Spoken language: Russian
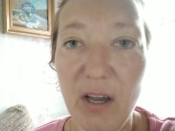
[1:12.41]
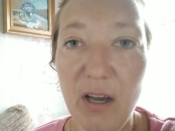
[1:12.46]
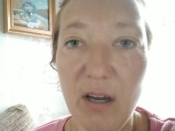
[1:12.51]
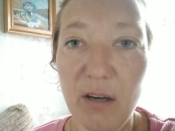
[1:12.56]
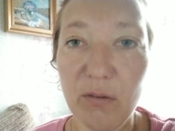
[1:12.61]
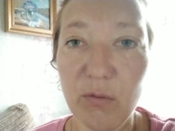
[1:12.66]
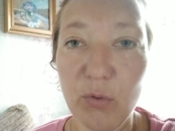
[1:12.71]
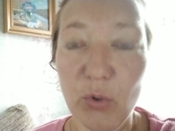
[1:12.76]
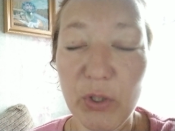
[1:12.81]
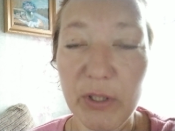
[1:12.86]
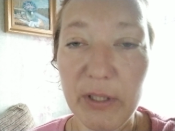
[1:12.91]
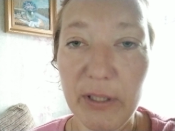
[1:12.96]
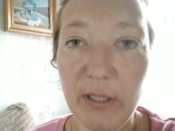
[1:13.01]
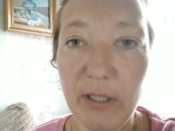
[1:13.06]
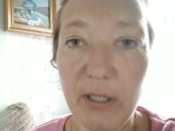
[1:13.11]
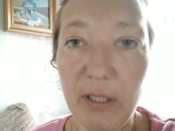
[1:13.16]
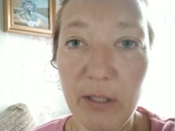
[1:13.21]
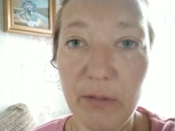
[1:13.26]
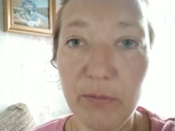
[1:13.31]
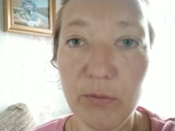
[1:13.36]
Вот,
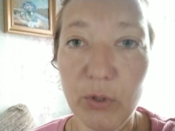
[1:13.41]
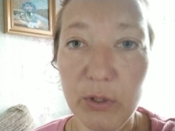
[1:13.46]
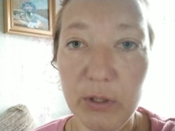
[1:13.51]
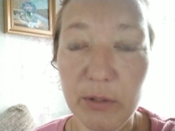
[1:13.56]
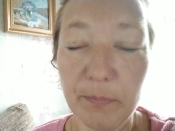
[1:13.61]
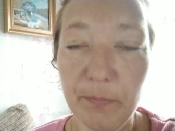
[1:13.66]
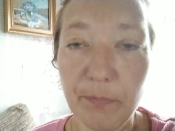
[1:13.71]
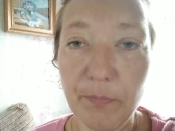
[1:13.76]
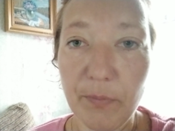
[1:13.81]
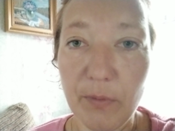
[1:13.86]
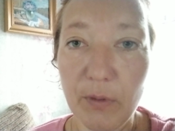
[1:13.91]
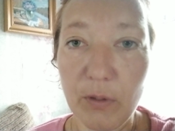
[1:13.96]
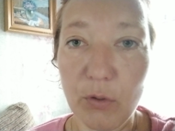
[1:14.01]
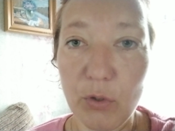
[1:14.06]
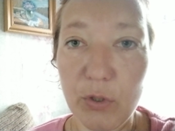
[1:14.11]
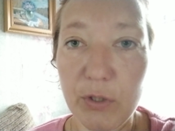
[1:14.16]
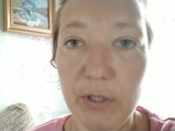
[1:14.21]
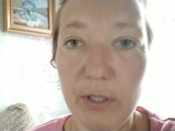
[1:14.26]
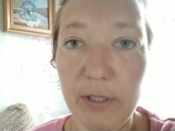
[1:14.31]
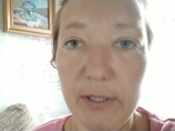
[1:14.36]
и вот, то
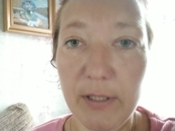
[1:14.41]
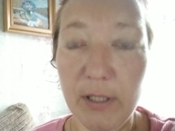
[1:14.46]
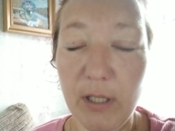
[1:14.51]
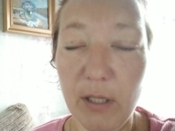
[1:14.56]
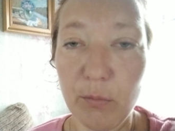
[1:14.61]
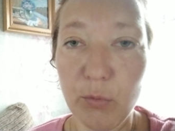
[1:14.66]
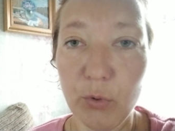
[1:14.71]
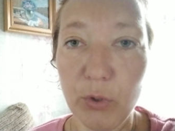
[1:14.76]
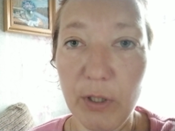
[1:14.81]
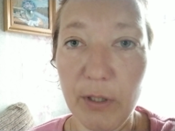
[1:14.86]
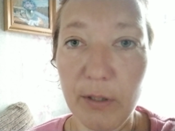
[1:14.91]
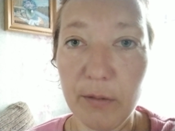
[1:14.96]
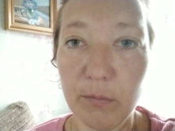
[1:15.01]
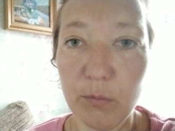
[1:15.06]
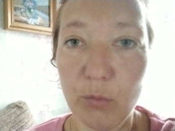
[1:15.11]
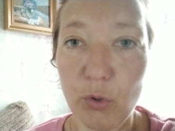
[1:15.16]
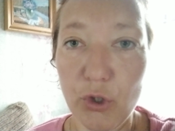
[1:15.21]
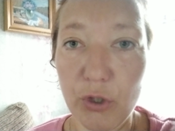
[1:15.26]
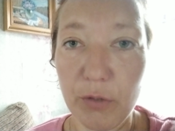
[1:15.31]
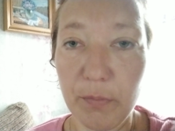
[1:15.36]
есть если кому-то,
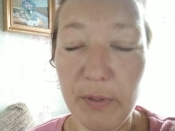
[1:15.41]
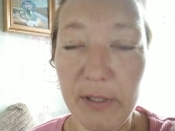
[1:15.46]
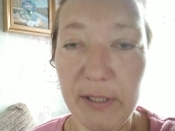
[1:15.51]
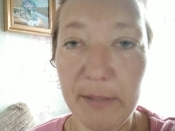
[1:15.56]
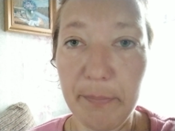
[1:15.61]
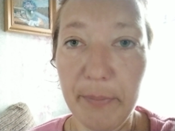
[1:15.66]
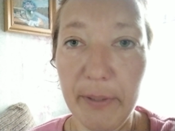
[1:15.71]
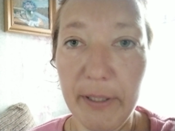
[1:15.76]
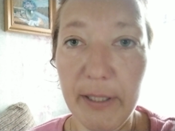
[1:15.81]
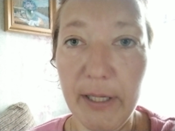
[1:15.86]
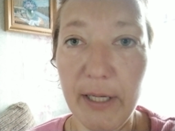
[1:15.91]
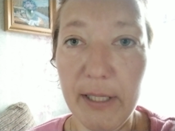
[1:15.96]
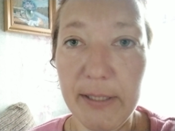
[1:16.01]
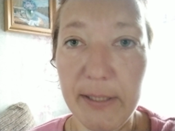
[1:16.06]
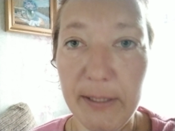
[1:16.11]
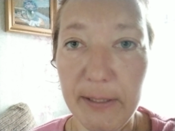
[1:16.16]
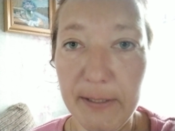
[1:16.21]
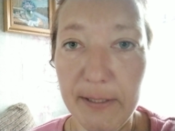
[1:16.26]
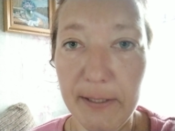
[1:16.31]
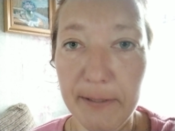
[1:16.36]
может быть,
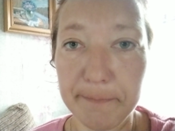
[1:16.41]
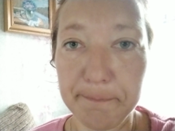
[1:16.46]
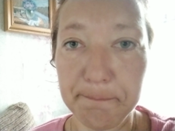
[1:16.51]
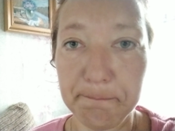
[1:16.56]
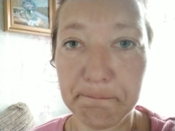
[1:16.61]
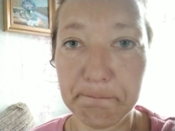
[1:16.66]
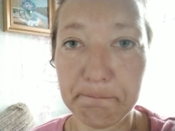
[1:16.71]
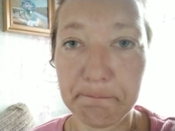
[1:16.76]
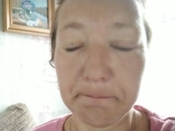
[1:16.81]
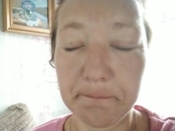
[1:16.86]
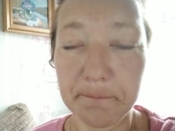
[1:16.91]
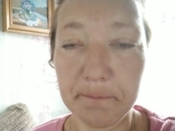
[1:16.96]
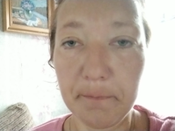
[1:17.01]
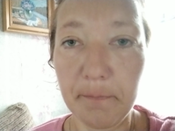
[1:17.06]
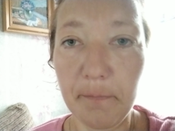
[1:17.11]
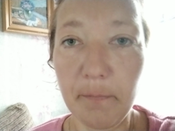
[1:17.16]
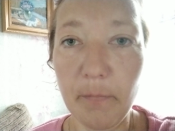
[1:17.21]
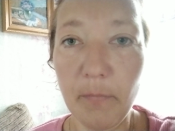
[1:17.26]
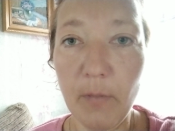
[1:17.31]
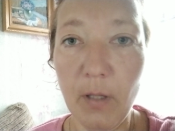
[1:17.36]
пригодится.
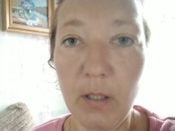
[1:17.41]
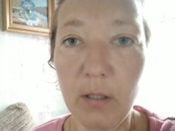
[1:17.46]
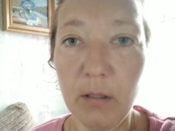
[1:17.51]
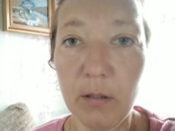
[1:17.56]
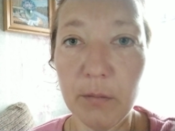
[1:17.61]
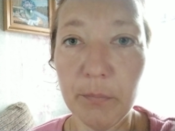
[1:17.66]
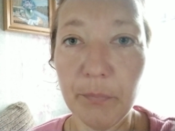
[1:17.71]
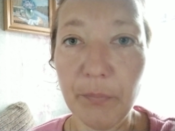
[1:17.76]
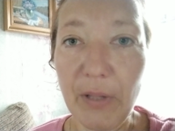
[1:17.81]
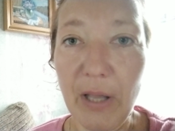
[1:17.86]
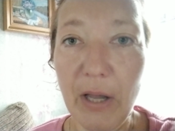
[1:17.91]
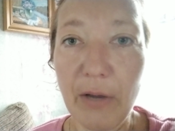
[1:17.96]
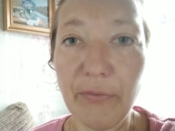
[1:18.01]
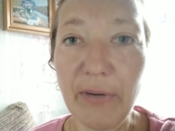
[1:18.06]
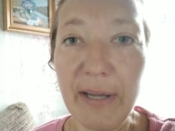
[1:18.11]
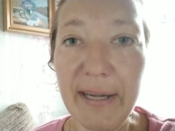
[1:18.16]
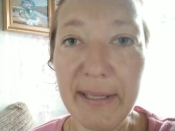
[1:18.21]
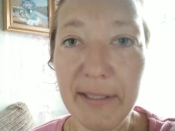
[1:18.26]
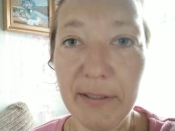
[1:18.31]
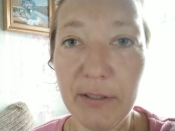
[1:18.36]
А,
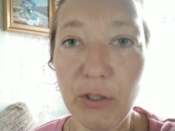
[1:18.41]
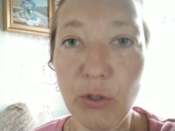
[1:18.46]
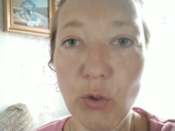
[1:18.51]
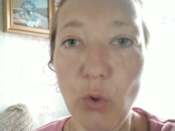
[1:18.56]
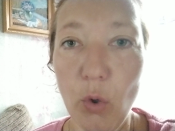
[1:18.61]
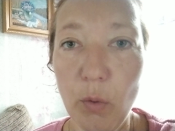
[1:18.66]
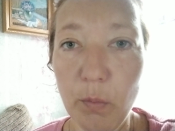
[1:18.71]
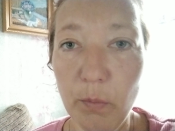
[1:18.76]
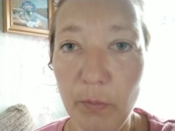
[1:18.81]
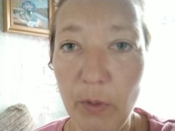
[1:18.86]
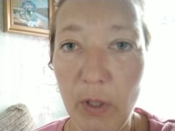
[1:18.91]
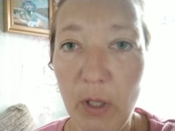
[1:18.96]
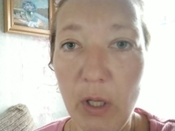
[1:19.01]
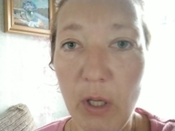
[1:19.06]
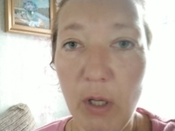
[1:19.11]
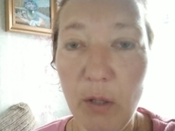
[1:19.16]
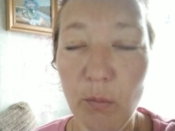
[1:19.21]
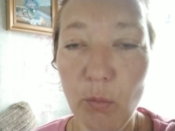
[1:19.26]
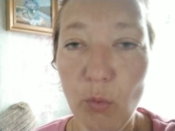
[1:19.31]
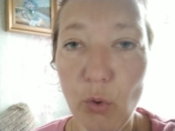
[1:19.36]
аварийный дом
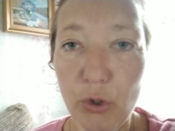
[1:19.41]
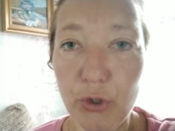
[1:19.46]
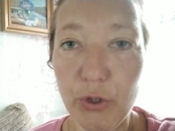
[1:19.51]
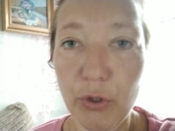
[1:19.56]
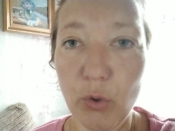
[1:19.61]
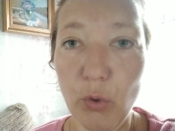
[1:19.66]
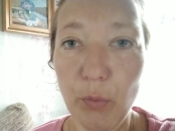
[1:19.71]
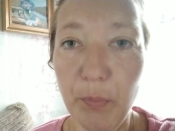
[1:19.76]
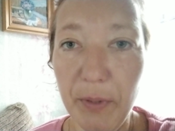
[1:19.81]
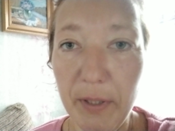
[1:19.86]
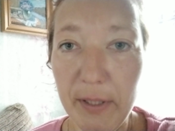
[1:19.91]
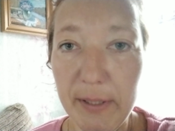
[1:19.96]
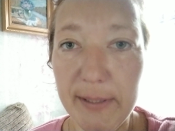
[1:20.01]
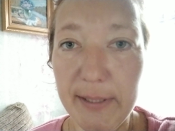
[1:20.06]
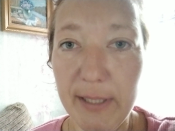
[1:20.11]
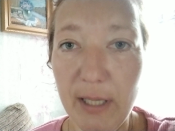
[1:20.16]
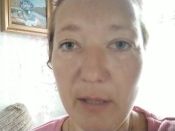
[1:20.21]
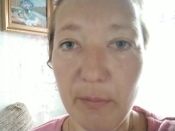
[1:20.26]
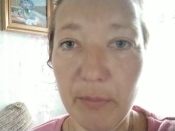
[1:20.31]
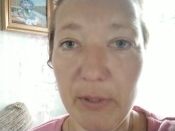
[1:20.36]
можно купить
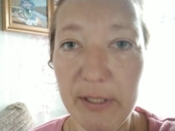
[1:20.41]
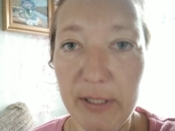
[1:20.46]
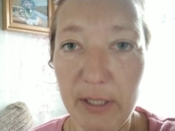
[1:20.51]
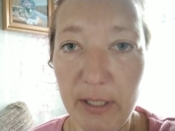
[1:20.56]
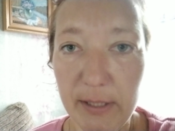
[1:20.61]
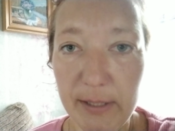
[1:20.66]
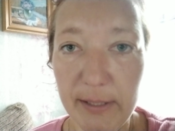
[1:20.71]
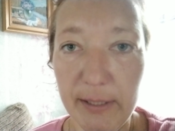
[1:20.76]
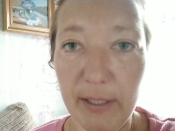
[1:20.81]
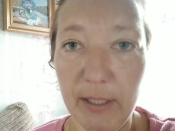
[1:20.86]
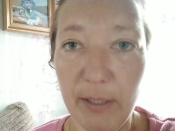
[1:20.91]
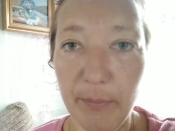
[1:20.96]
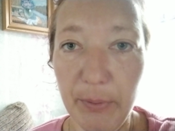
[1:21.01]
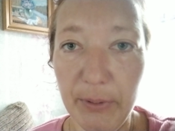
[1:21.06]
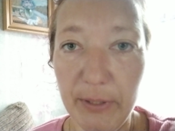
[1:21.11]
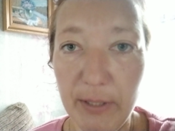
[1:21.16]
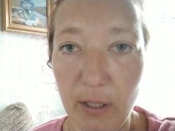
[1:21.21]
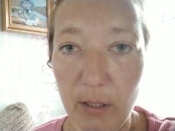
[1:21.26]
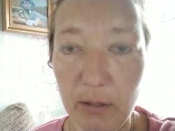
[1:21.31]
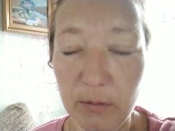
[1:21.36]
за материнский
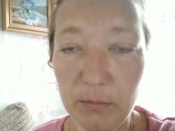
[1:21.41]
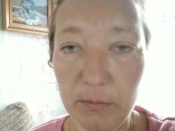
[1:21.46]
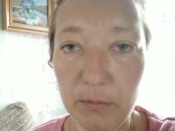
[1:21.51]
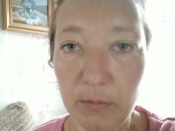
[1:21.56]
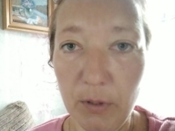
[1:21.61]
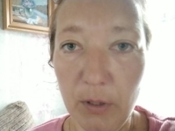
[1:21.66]
капитал.